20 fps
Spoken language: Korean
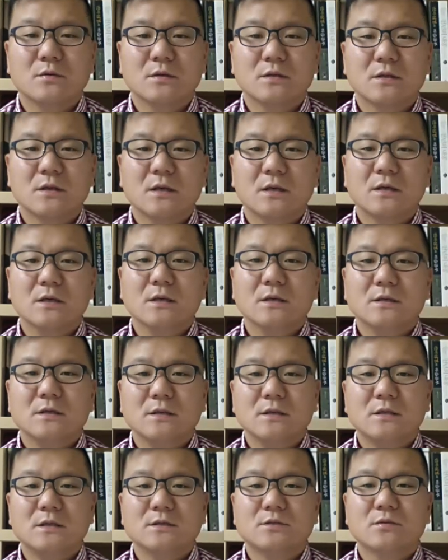보니까
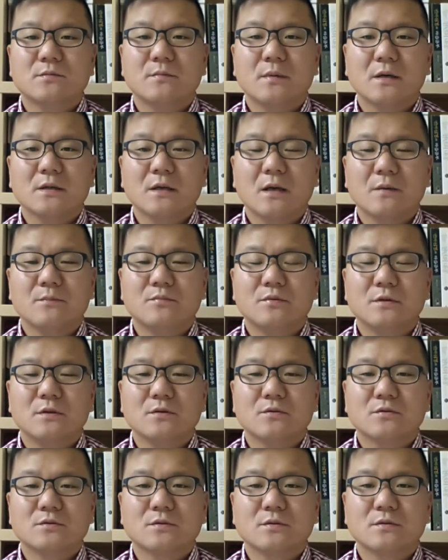일이 좀 많이 안
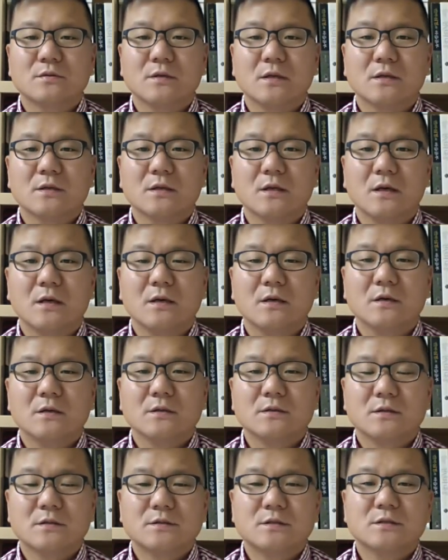풀리고 좀 그랬다.
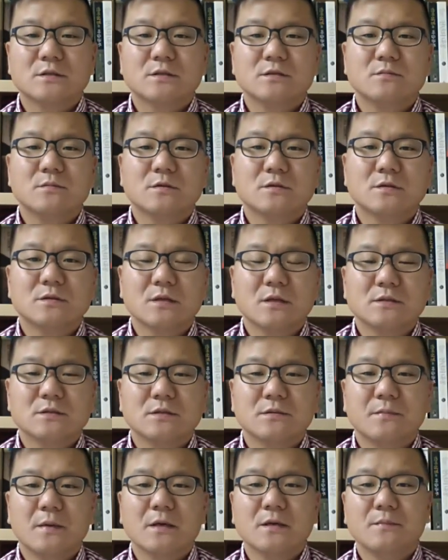근데 지금은 크게
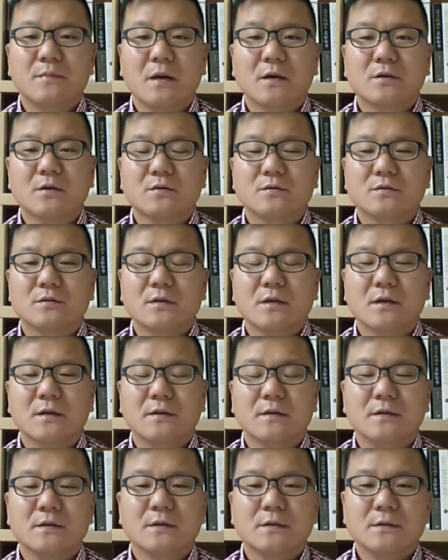이제 많이 바뀌었는데
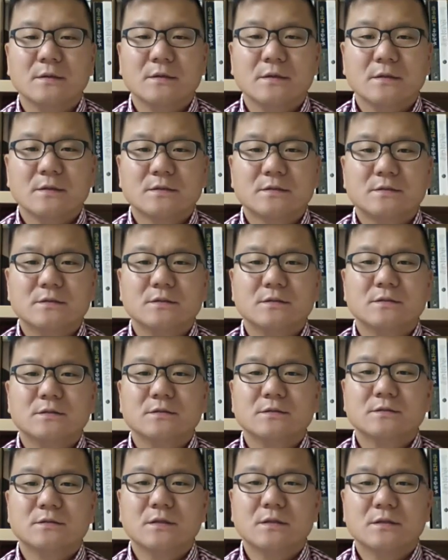
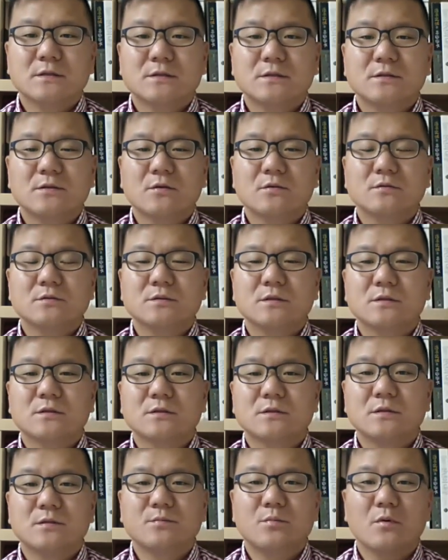그 이제 그거를 이제
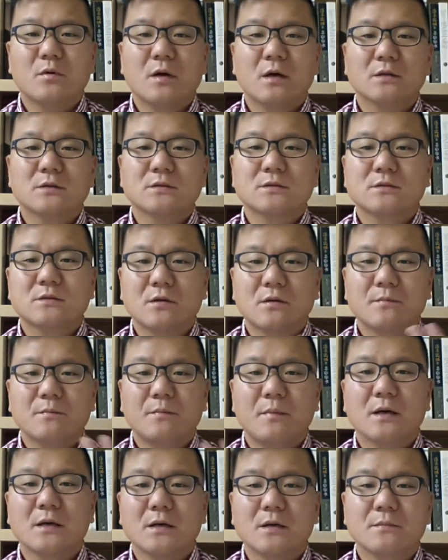극복하는 그런
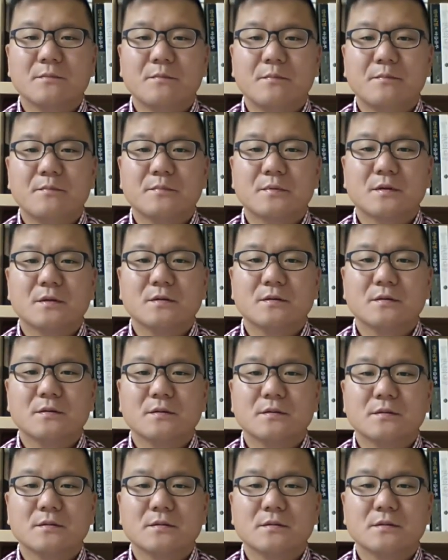방향 그
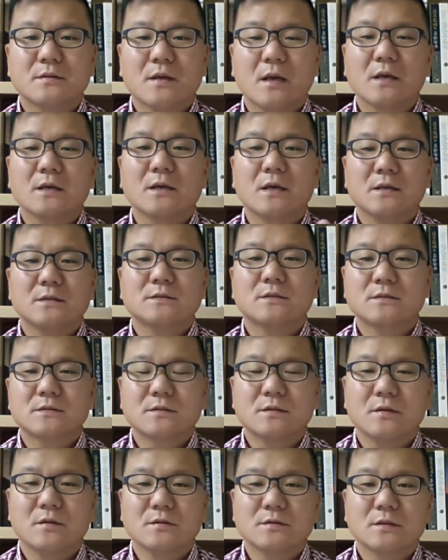계기가
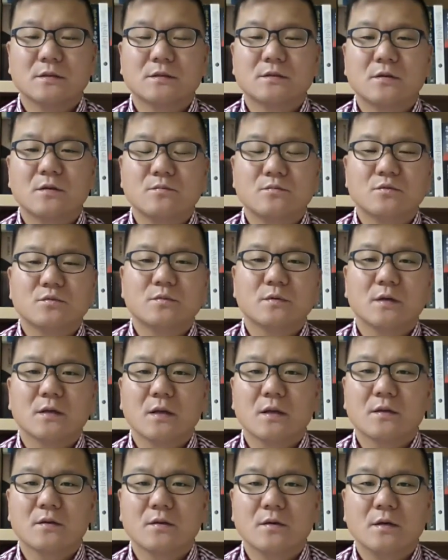있었어요. 이제 그런 부분에
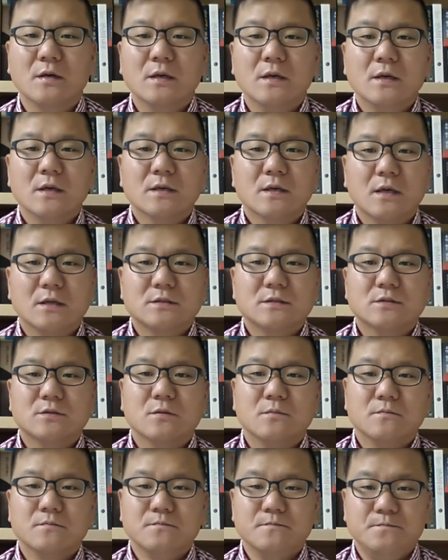대해서 같이
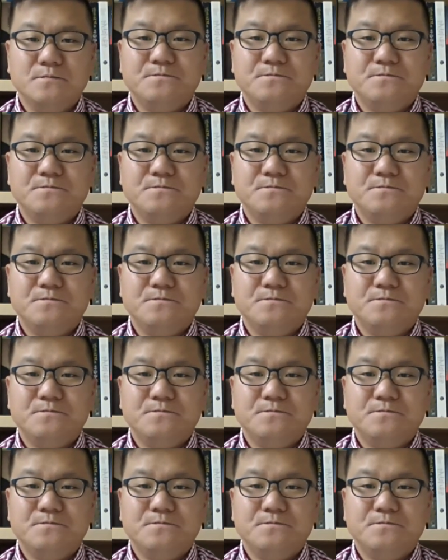좀